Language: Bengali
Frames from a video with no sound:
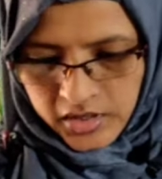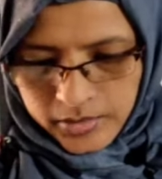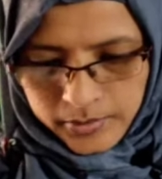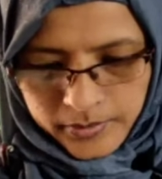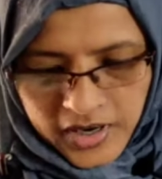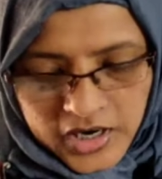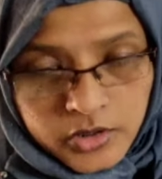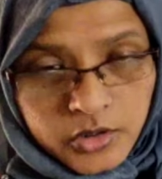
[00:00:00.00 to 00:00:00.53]

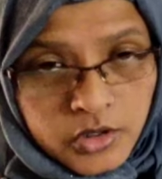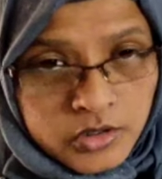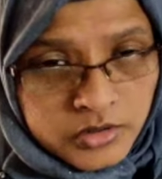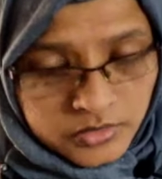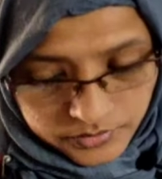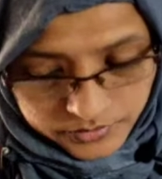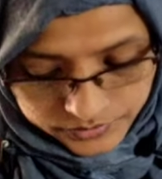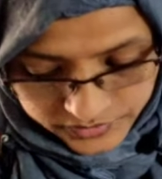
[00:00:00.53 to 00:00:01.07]

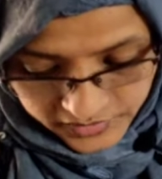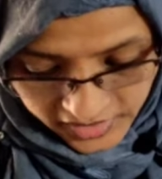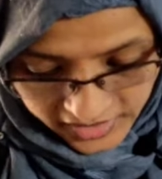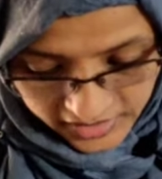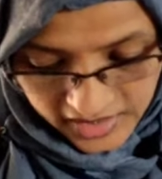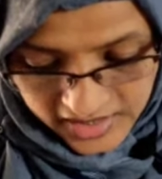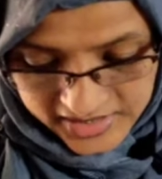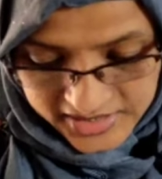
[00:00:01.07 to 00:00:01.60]
ভারতকে
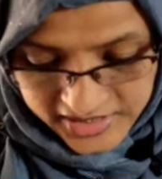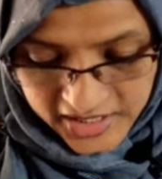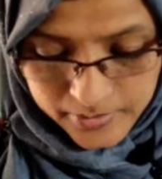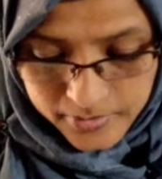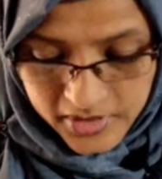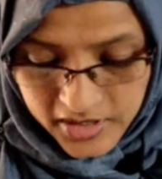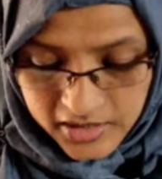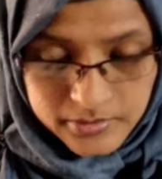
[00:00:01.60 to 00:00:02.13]
আজকে আমরা